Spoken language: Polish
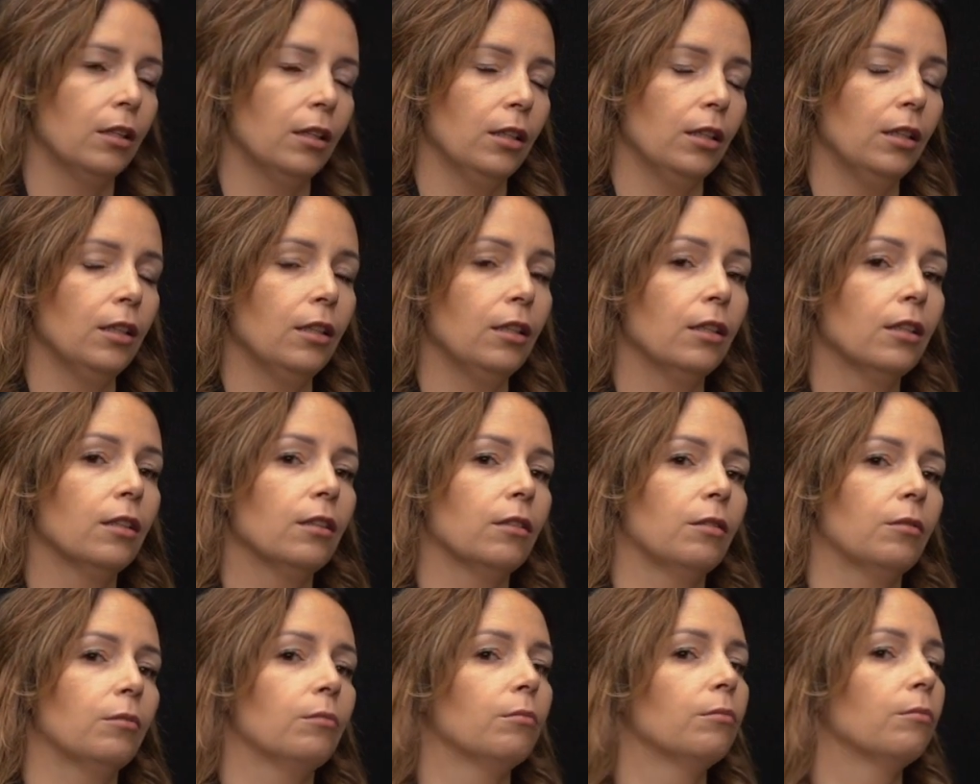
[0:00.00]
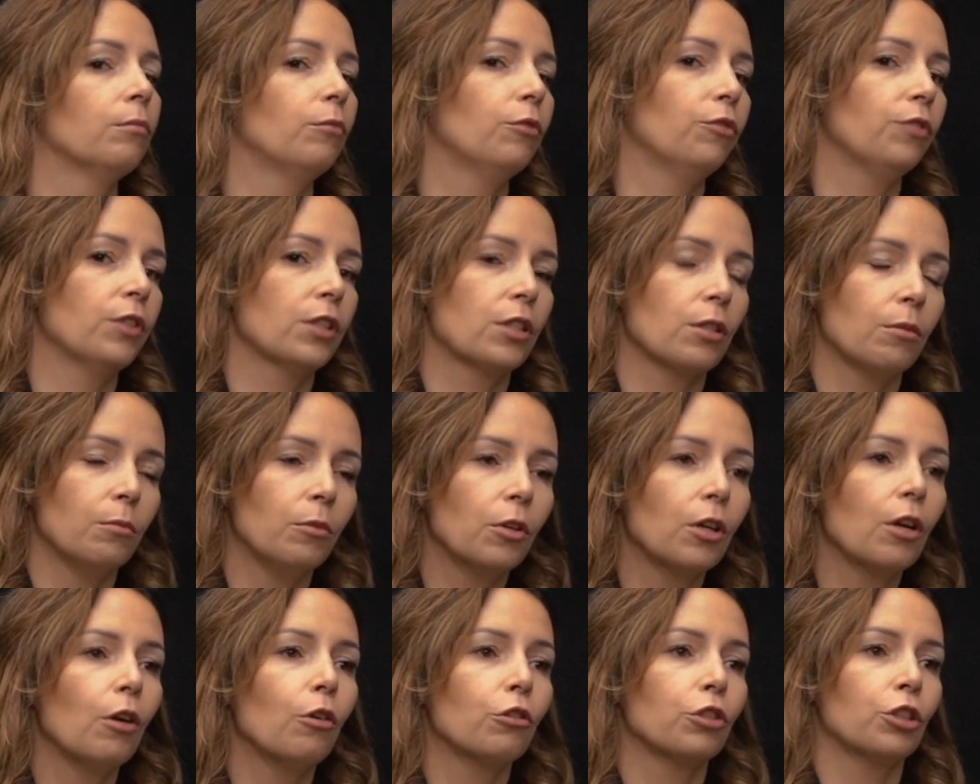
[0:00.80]
I mówię, co
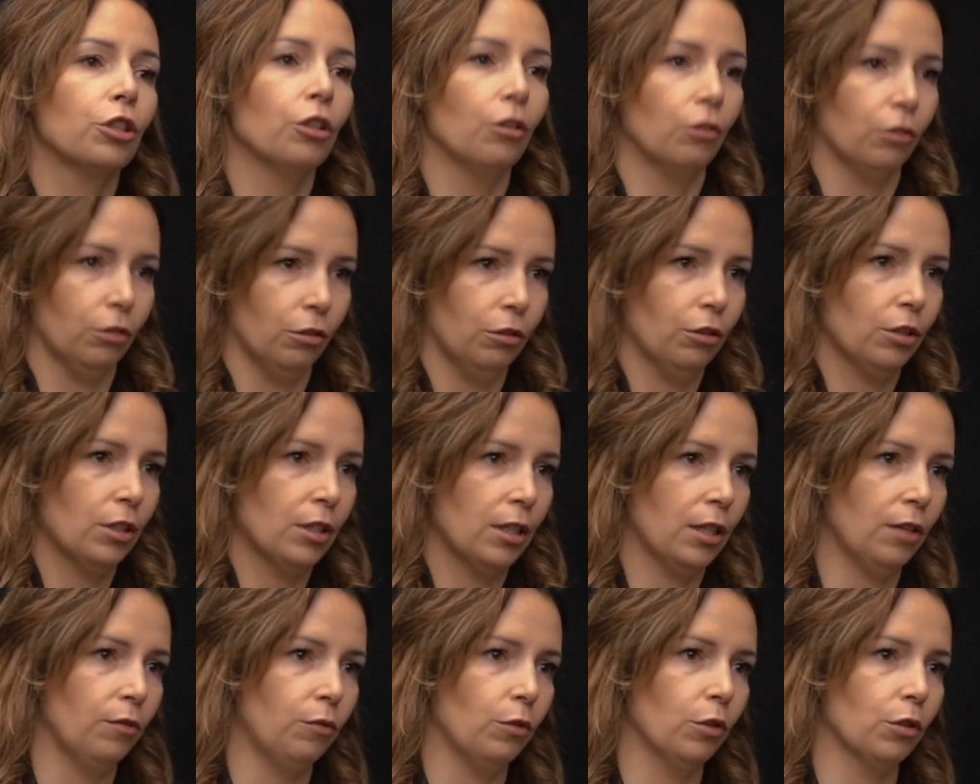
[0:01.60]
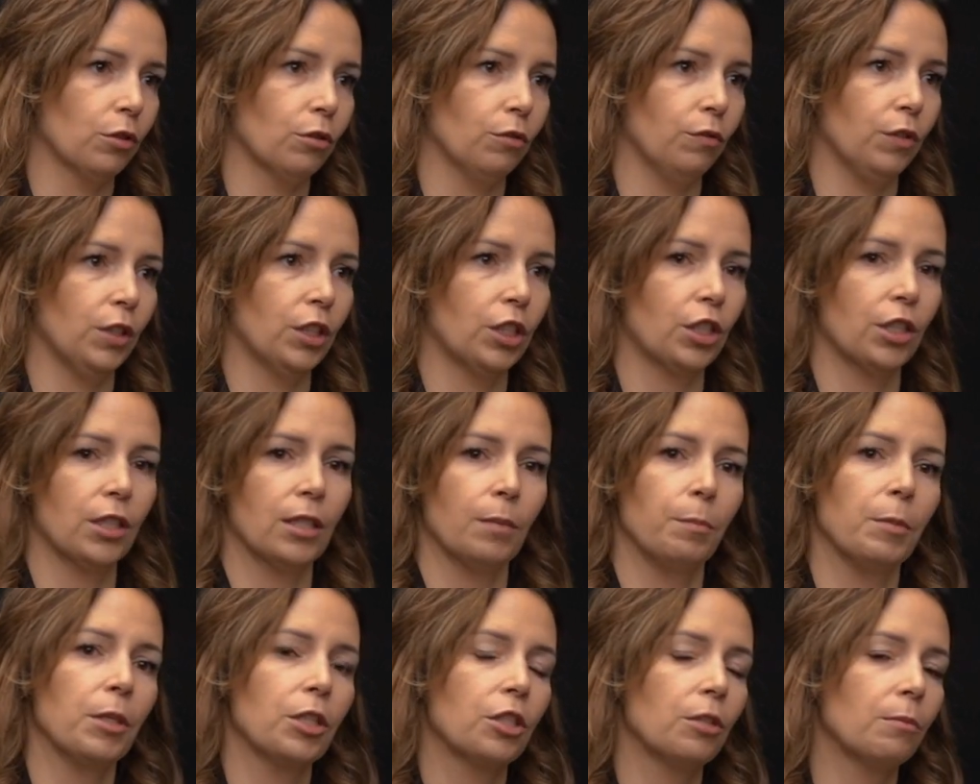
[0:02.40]
mogę osiągnąć z tych włosów, że za
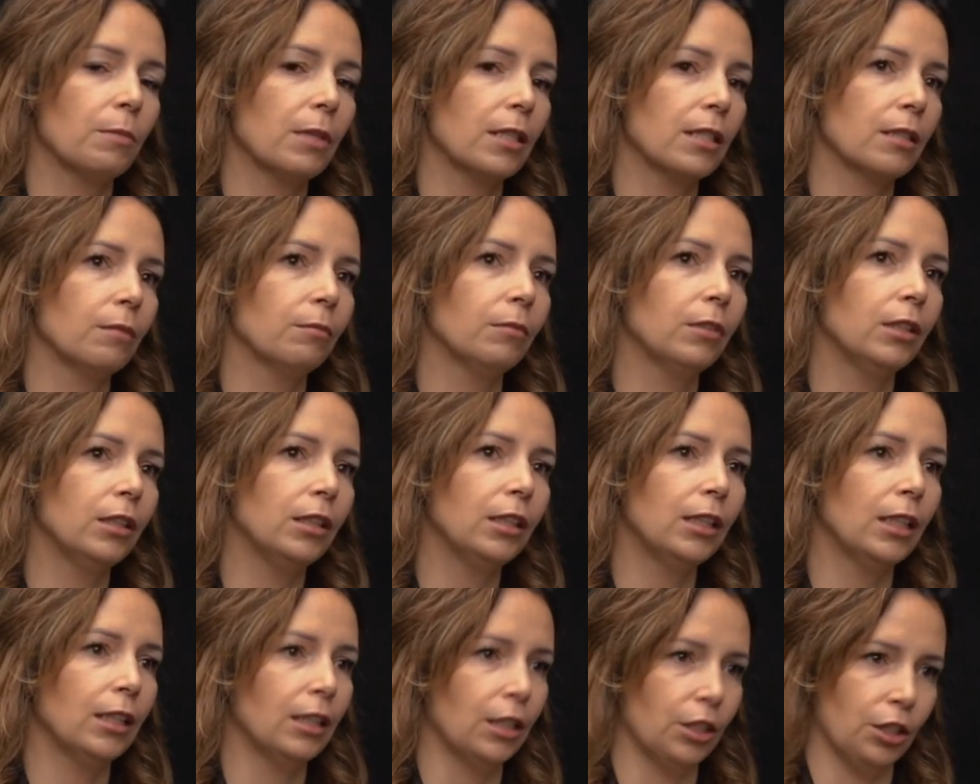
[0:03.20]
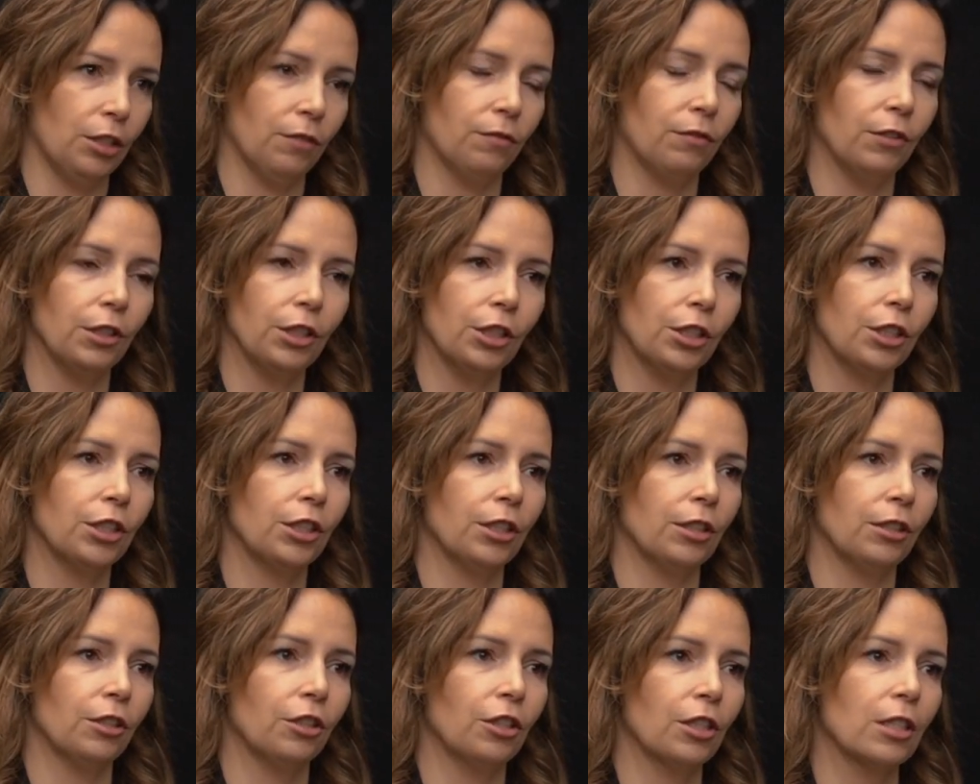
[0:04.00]
pierwszym razem nie da się wyjść
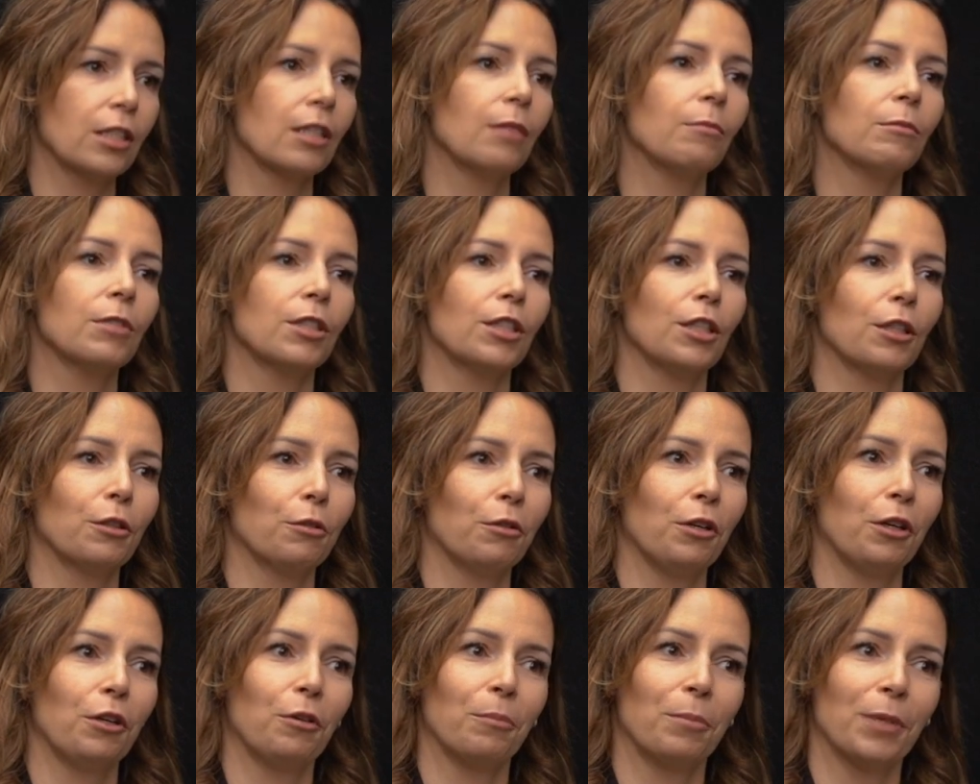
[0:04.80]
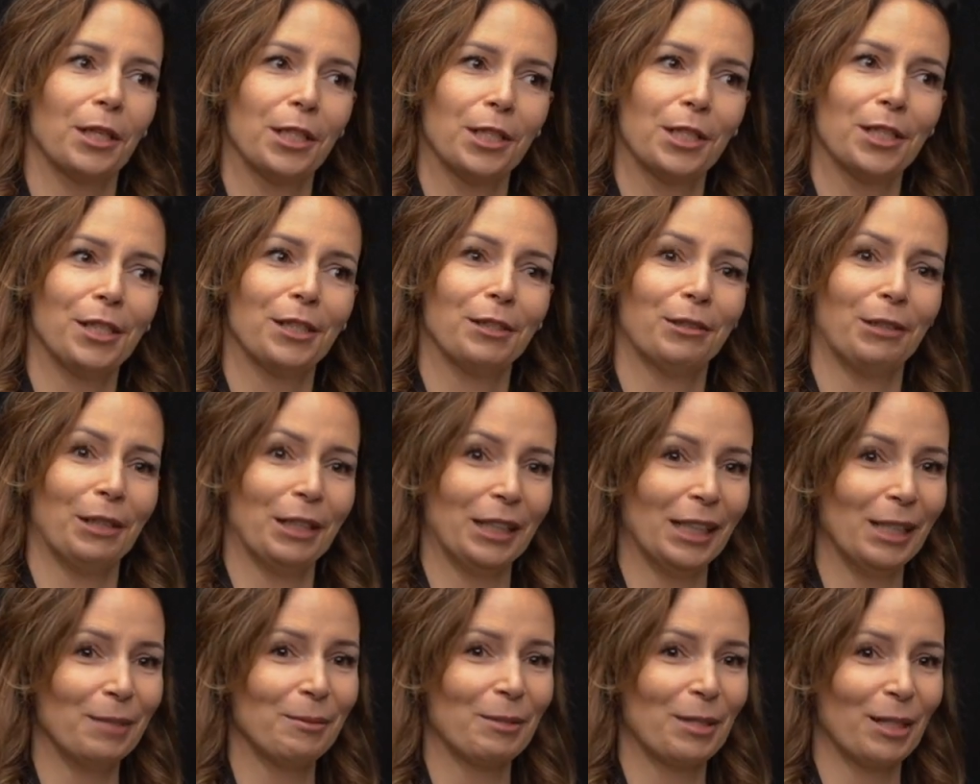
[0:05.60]
czasami z niektórych opresji, które
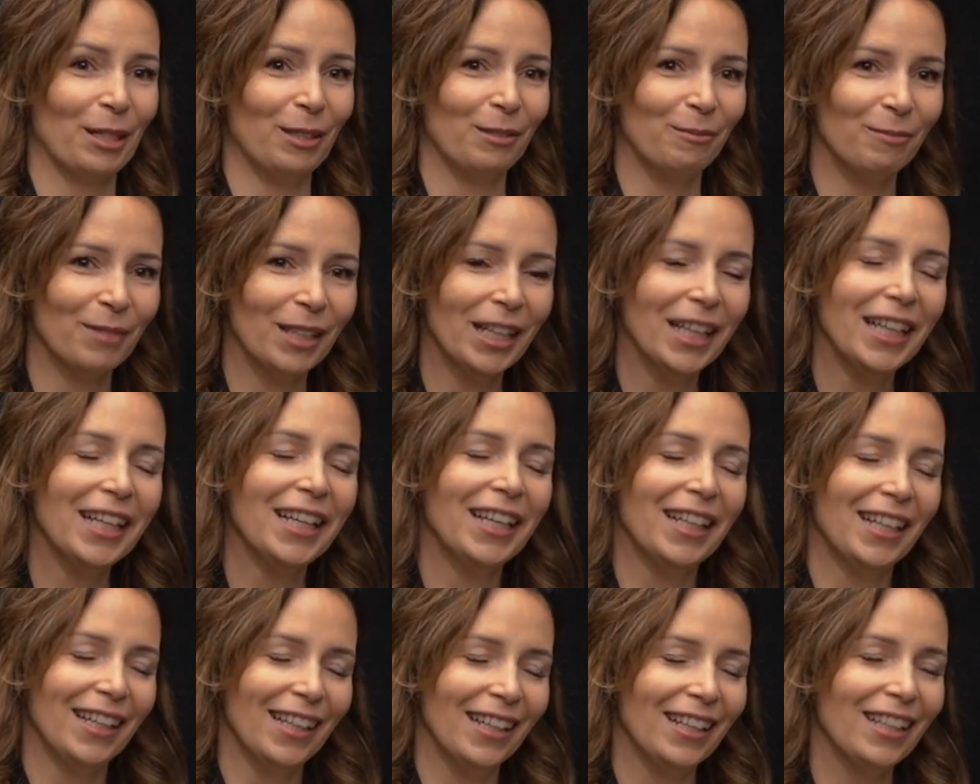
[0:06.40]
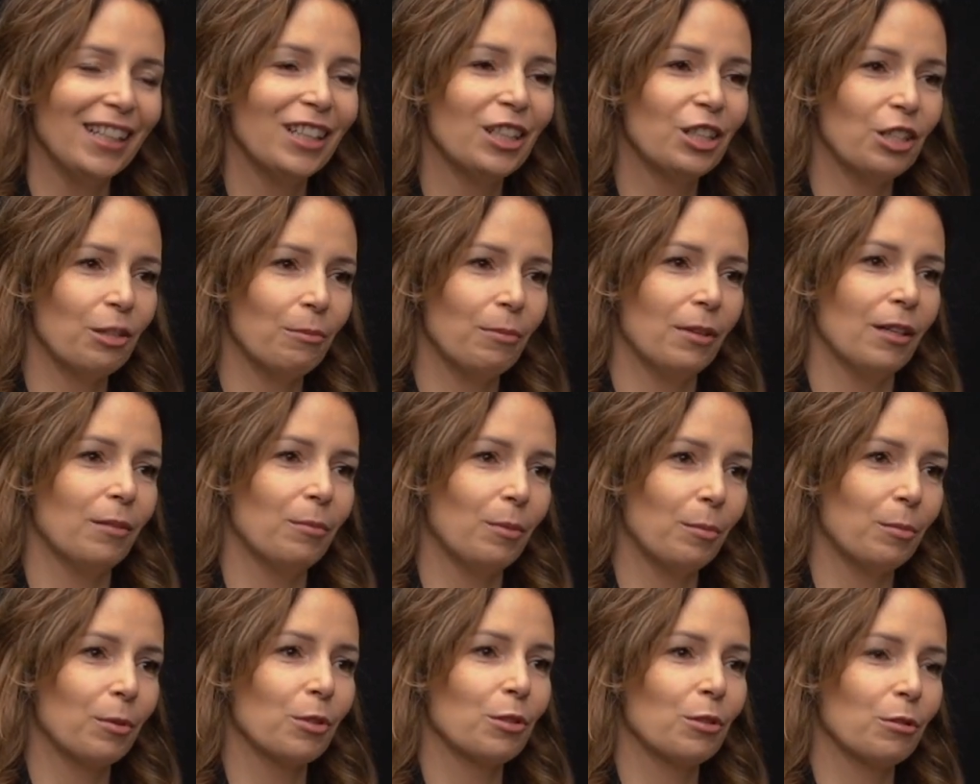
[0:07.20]
tam są, i trzeba
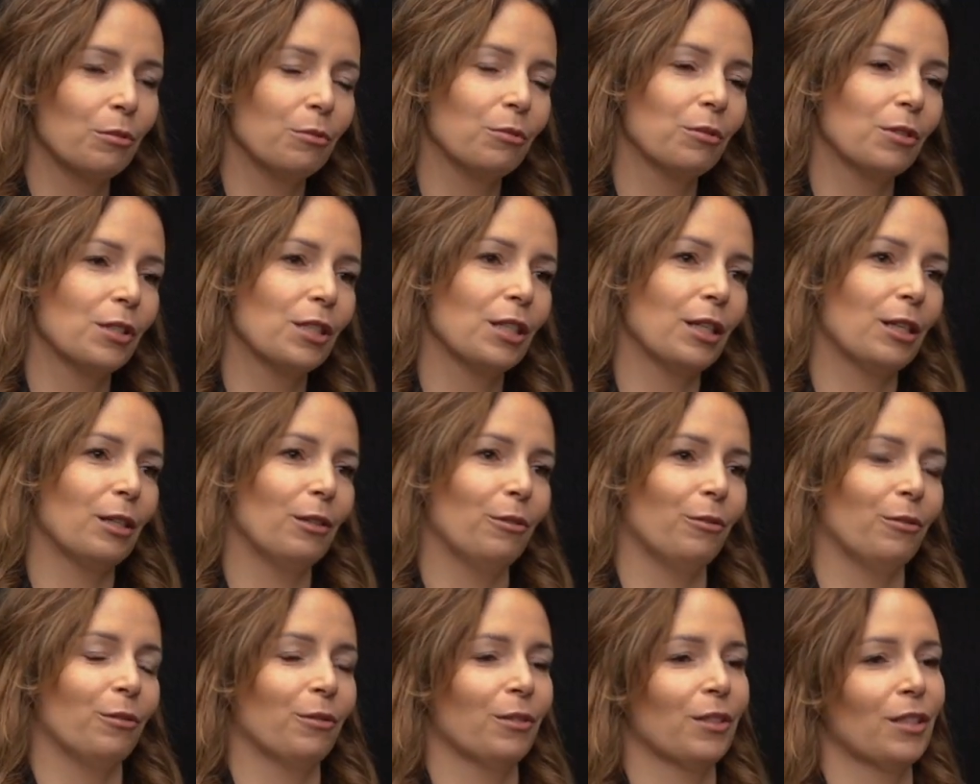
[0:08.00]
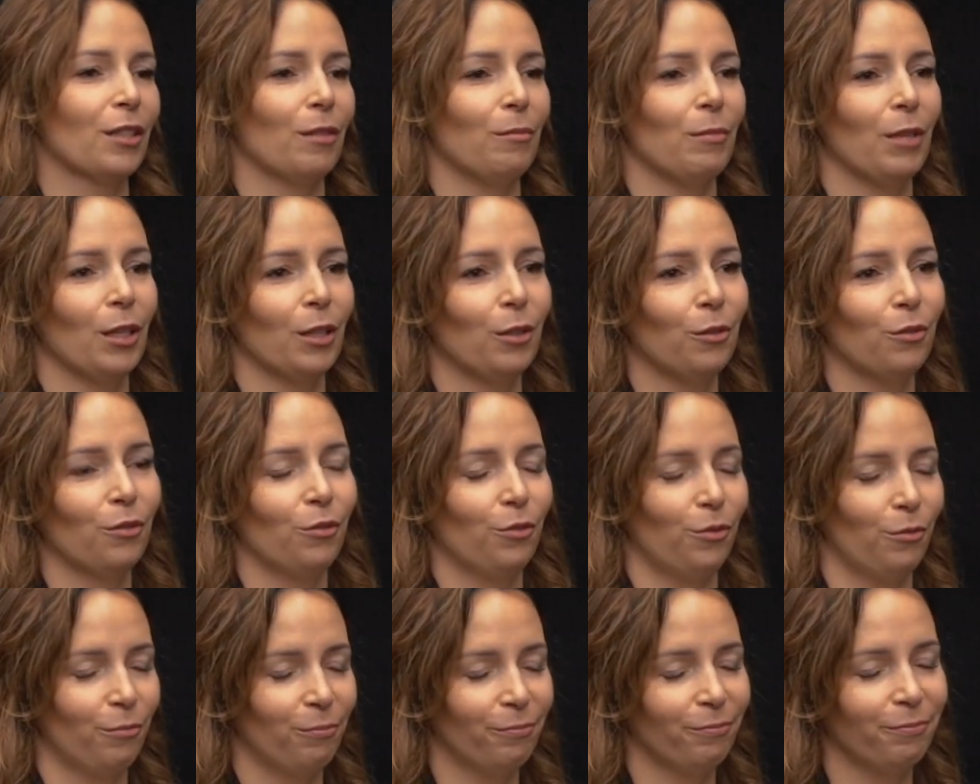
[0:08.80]
po prostu cyklu
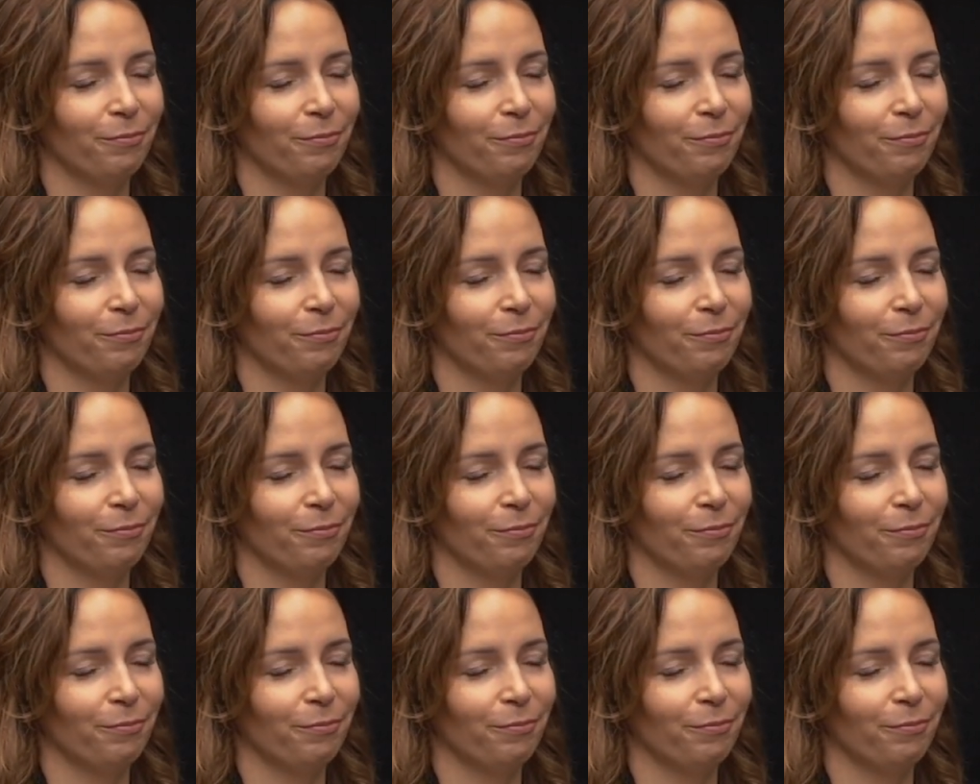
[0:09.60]
zabiegów